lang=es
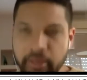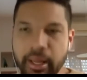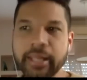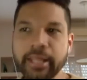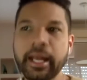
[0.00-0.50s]

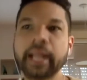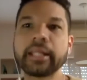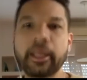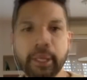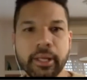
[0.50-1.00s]
entran a
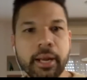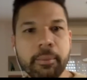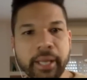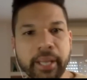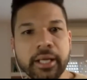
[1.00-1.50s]
través de la
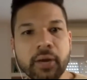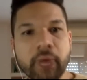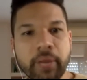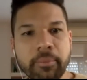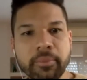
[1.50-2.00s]
página
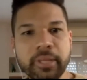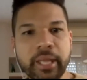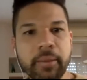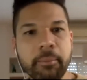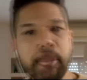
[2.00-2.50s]
web
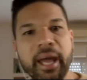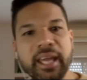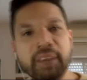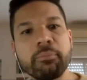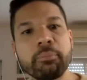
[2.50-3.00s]
de
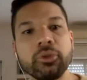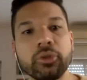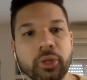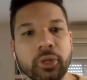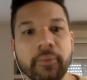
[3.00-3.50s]

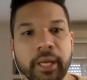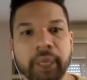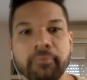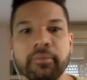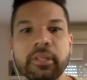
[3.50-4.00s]
baif.tv
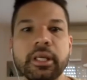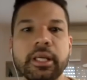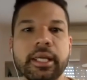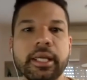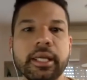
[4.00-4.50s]

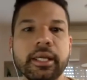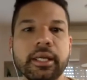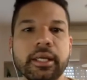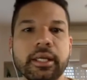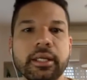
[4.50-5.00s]

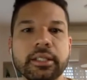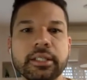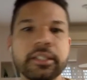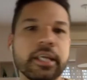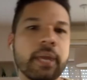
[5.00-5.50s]
y
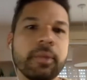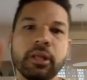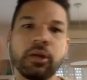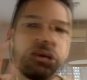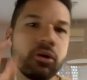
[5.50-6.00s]
sencillamente
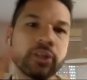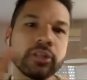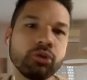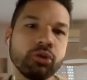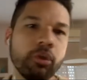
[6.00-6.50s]
colocan
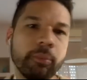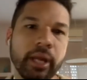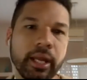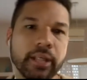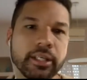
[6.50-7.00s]
su
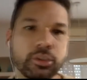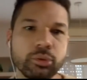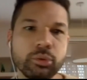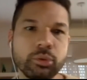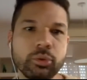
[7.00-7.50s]
nombre y
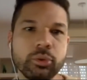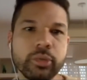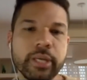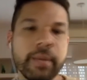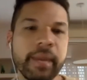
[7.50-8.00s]
su
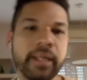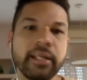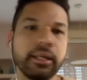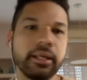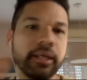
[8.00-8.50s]

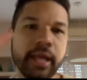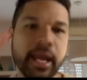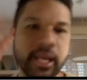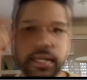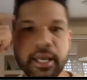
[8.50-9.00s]
email y
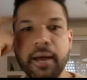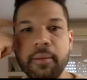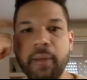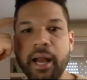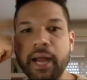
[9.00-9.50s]
ahí ya
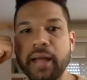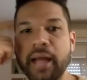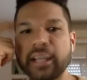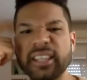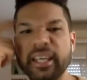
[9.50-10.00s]
van a
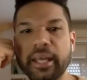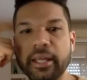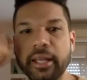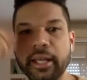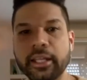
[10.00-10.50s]
acceder
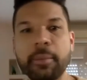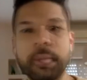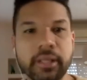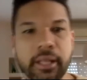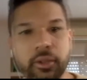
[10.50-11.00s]

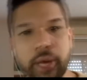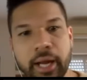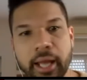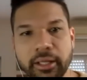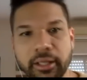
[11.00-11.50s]
directamente a todas
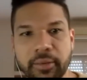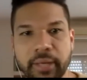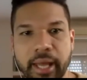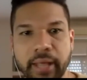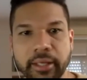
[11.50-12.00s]
las
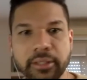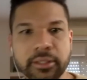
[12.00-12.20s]
actividades.